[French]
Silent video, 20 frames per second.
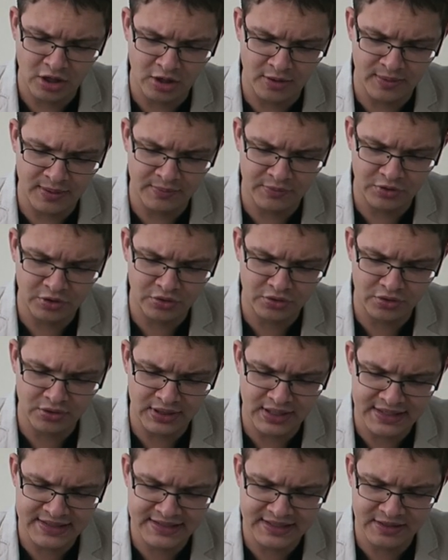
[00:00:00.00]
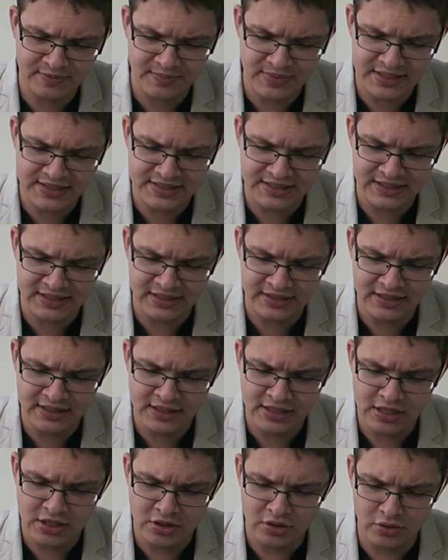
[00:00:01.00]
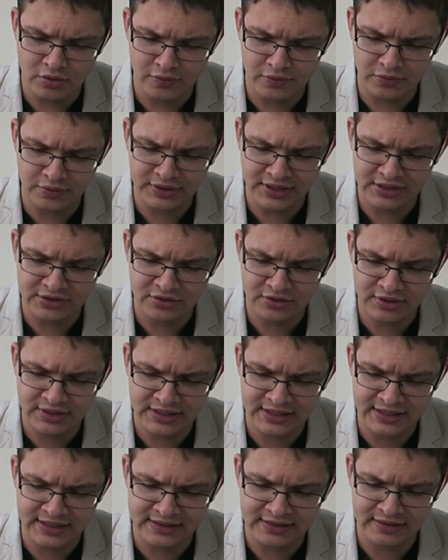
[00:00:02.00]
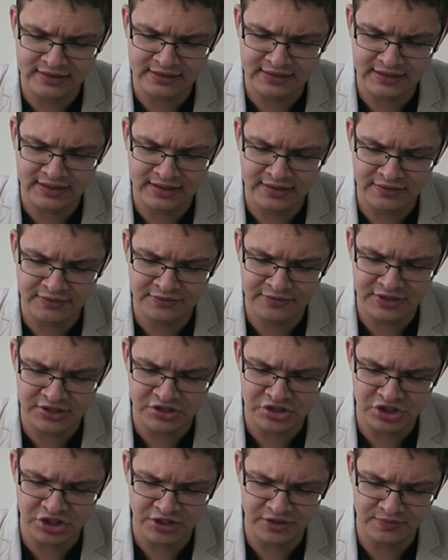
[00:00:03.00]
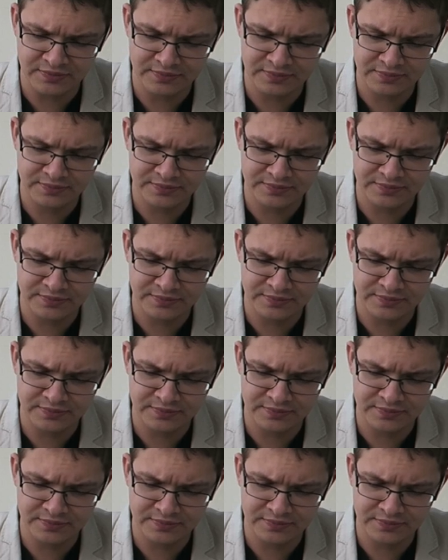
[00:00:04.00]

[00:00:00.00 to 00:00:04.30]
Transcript: en même temps que l'Asiade Basilide, le fondateur des quatre Phrygiens.